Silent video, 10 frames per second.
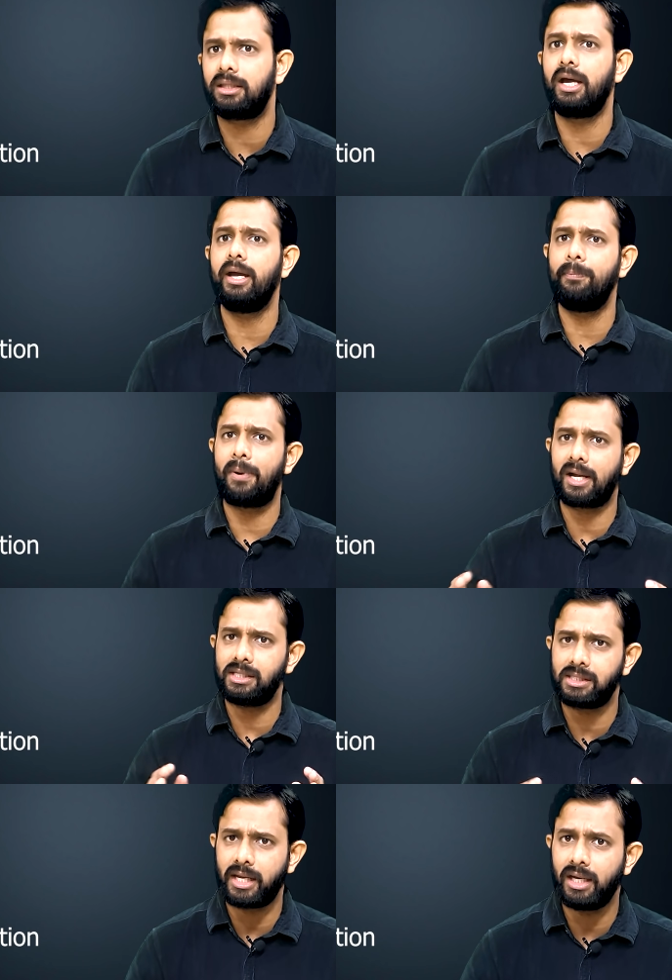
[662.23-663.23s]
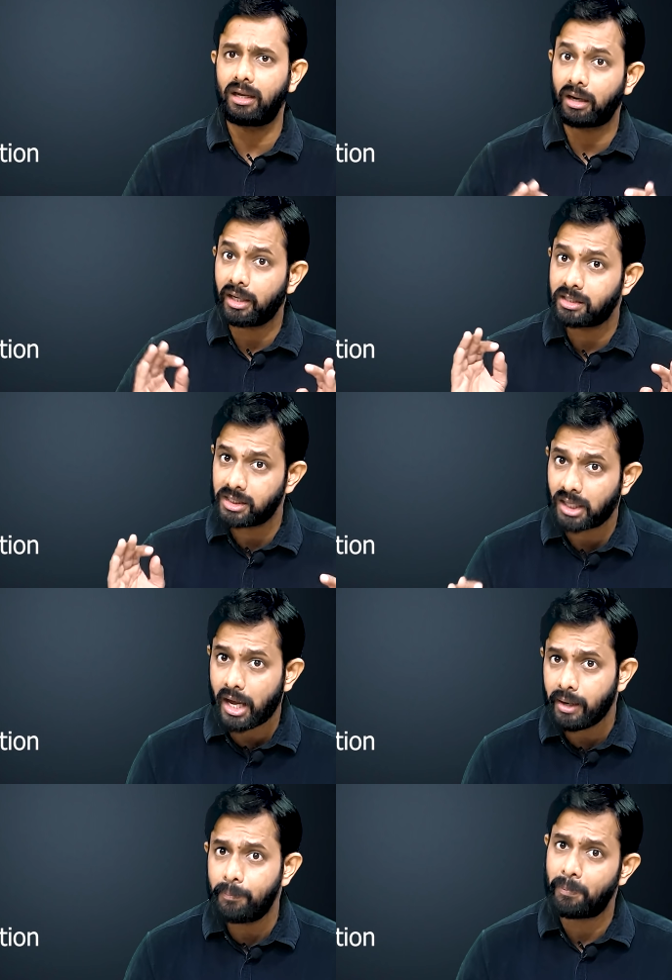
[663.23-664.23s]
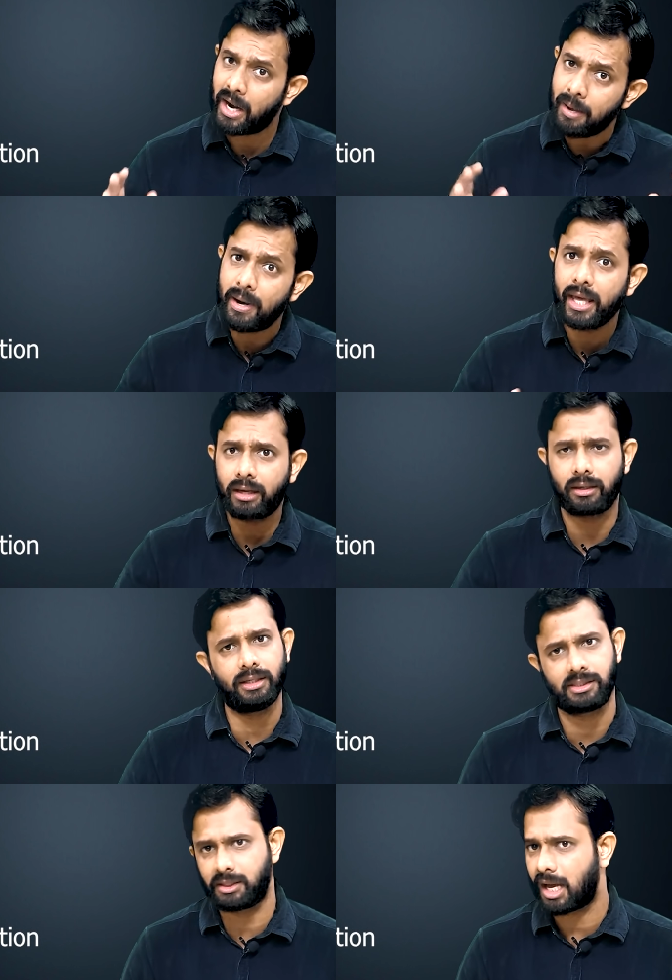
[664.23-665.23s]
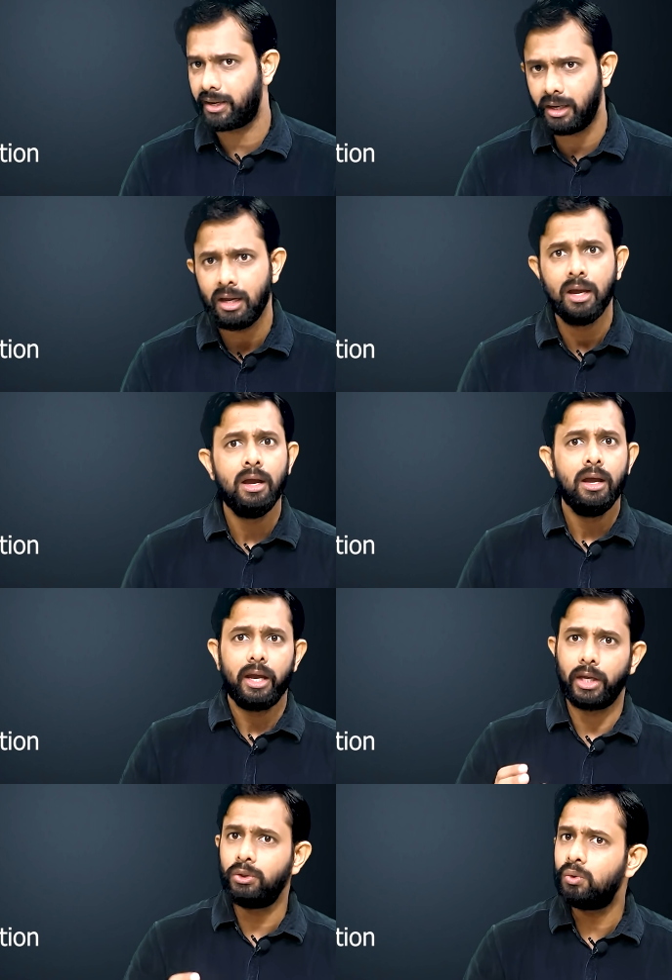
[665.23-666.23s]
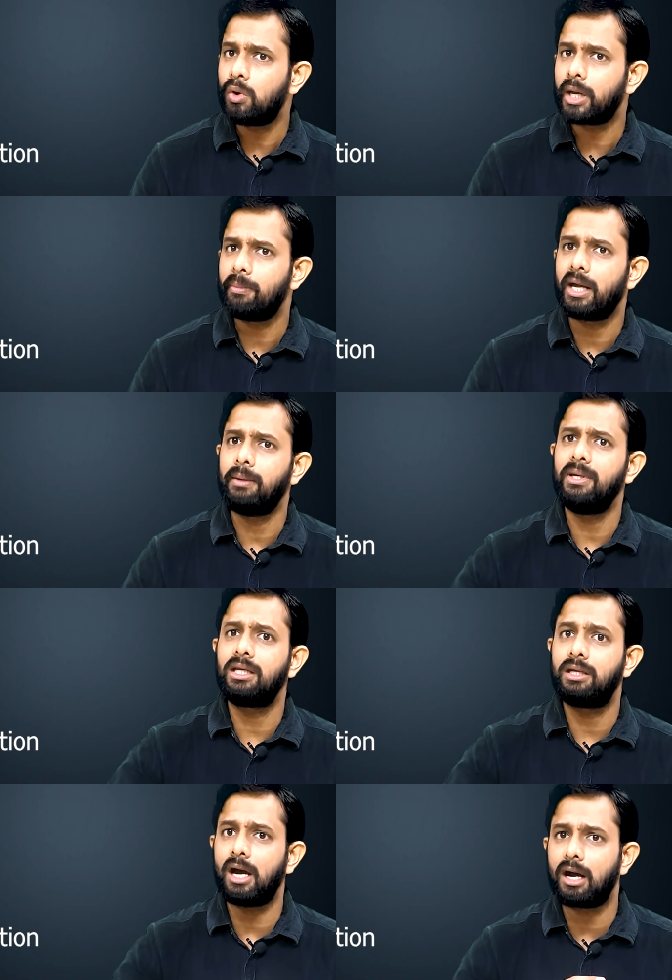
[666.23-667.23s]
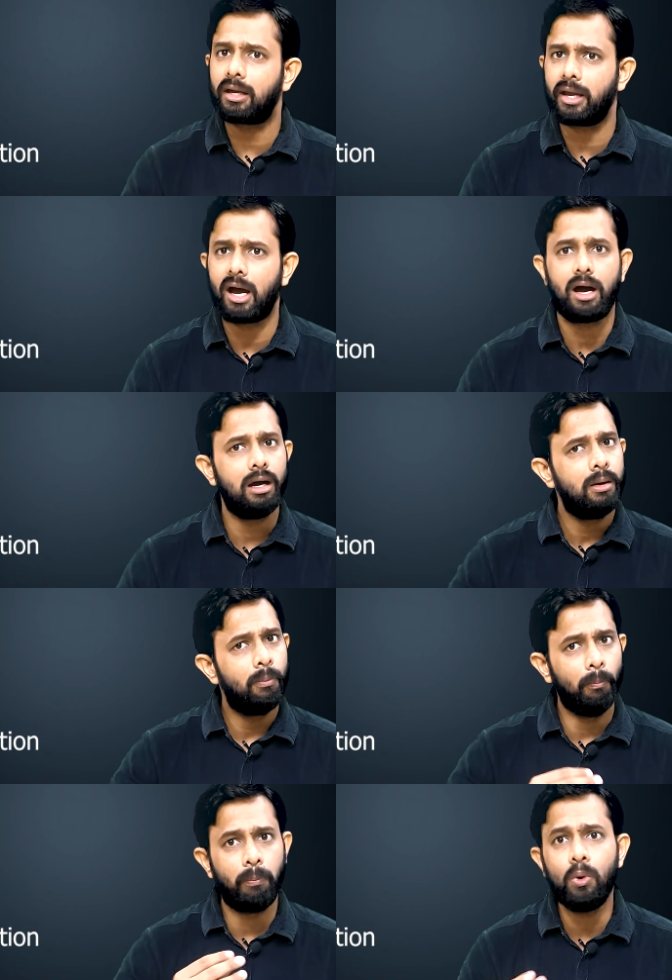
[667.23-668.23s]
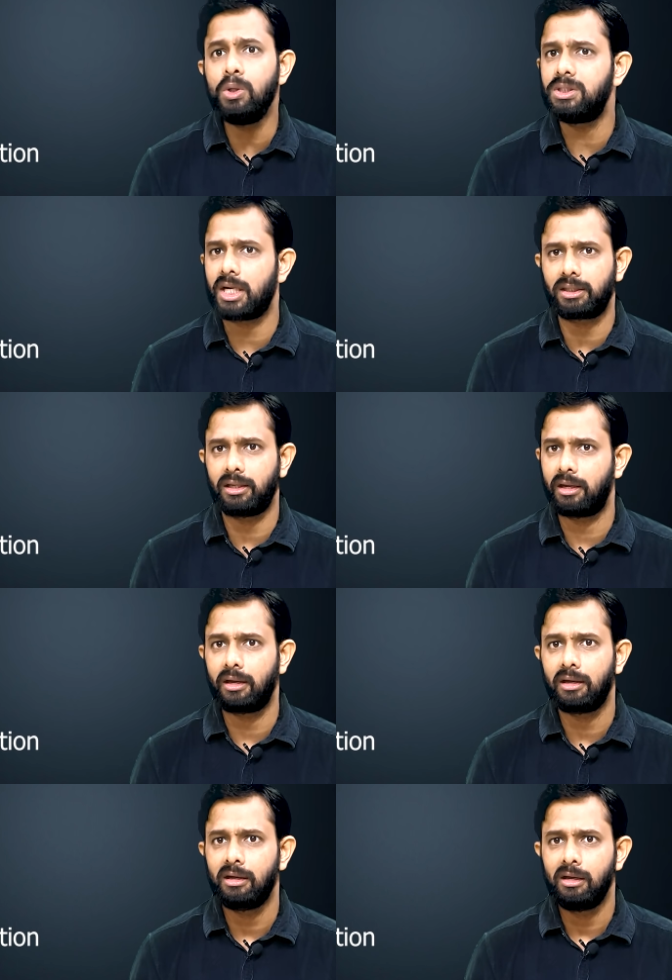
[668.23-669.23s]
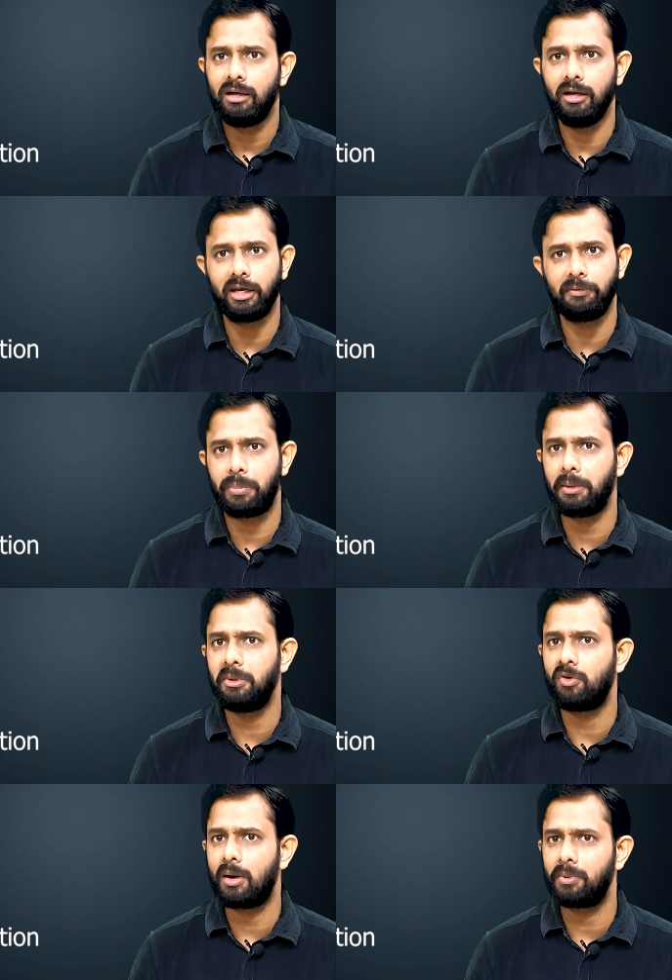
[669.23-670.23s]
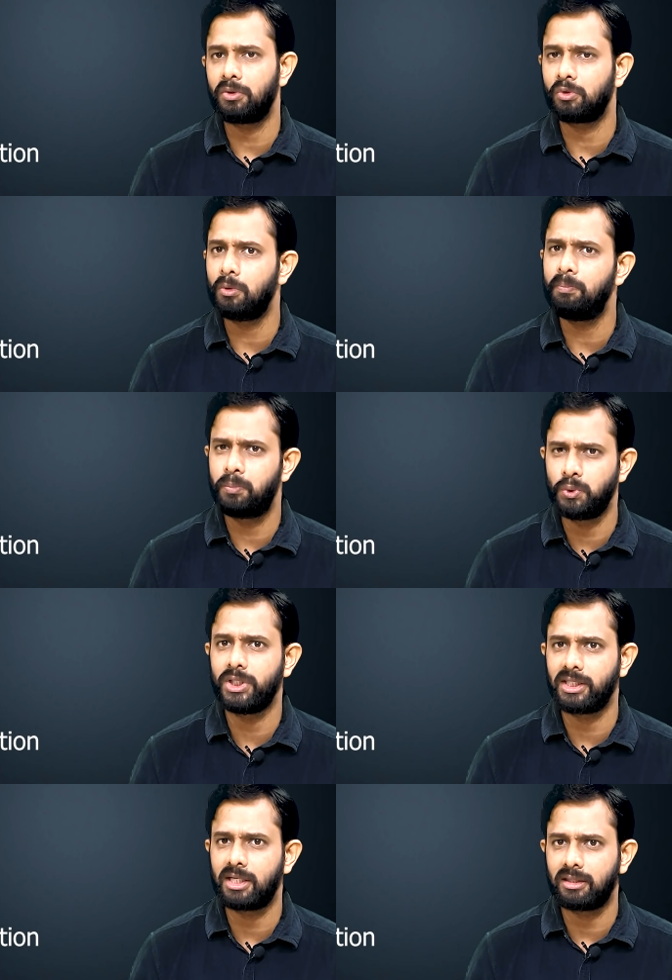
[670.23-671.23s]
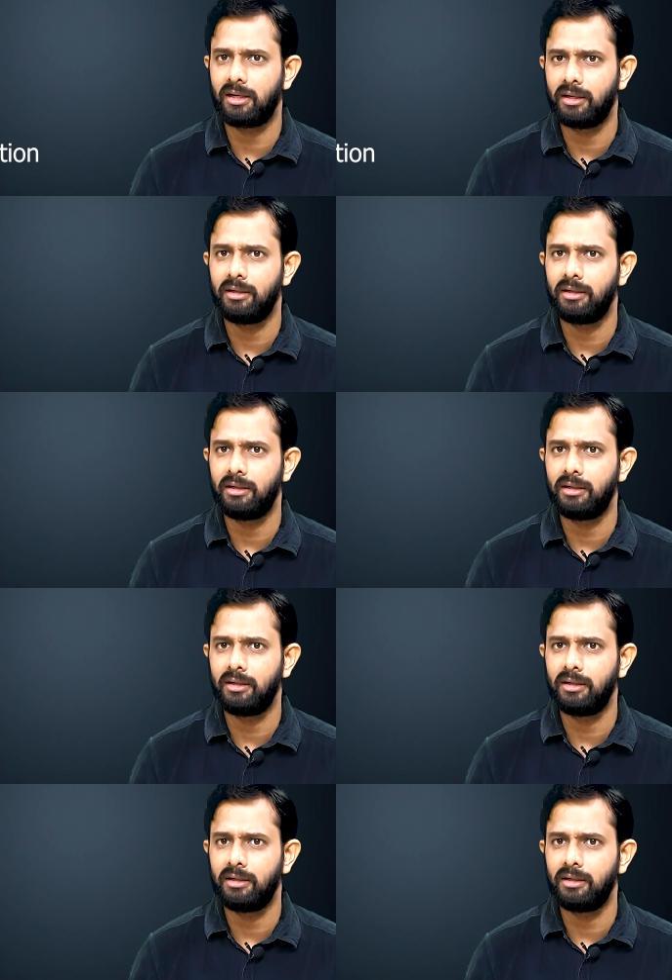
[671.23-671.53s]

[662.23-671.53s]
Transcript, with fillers: है पाकिस्तानी क्रिकेट सितारे बड़े बड़े क्रिकेट सितारे हिंदुओं के बारे में क्या क्या बोल जाते हैं लेकिन फिर भी वहां पर उनको पूजा जाता है